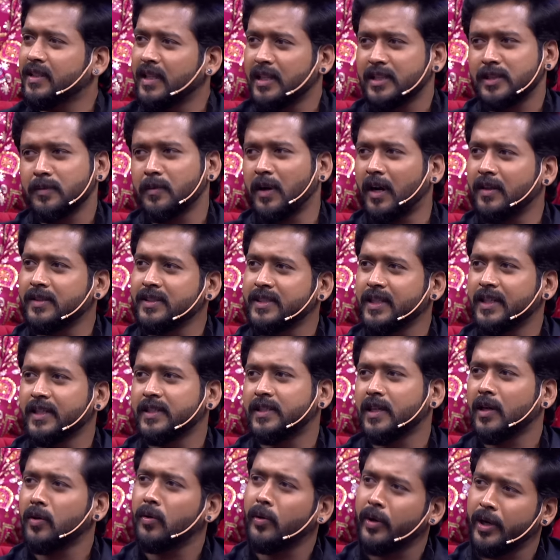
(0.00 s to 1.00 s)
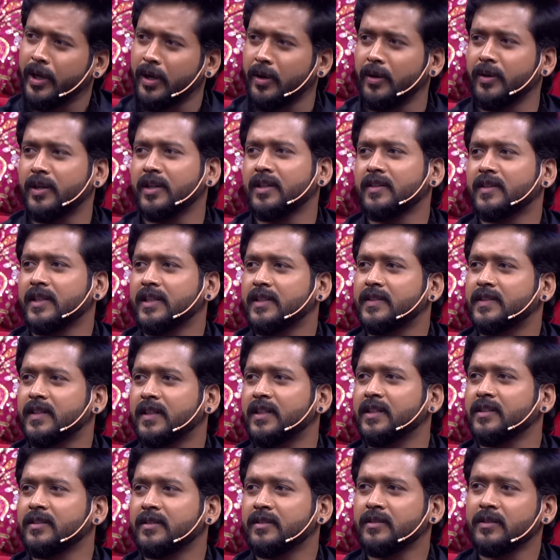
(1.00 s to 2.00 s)
நிஜமா அஞ்சு ரீசன்ல ஒரே ஒரு
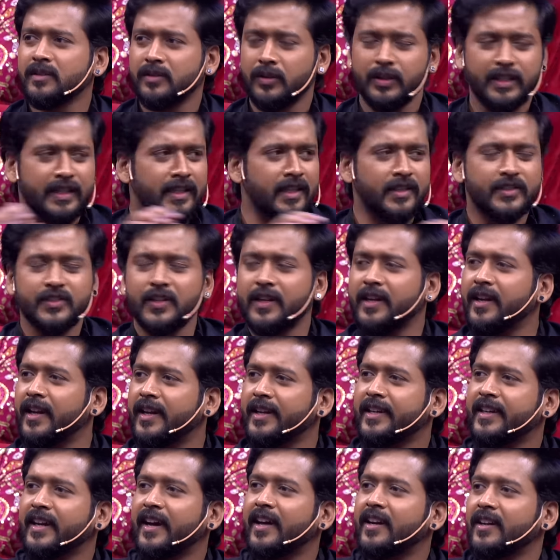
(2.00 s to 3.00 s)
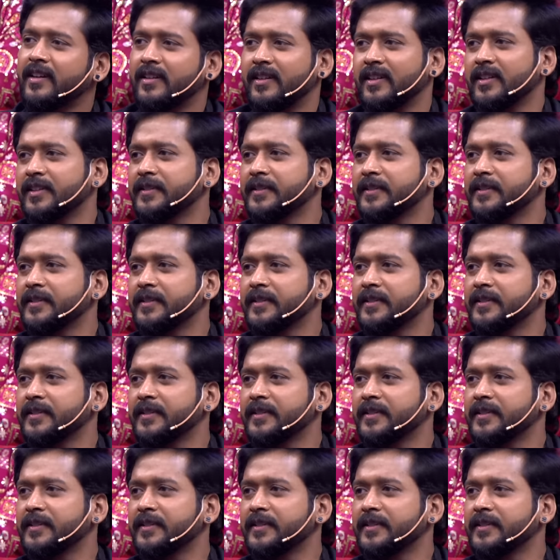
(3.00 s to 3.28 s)
ரீசன் இன்னசென்டான கேரக்டர்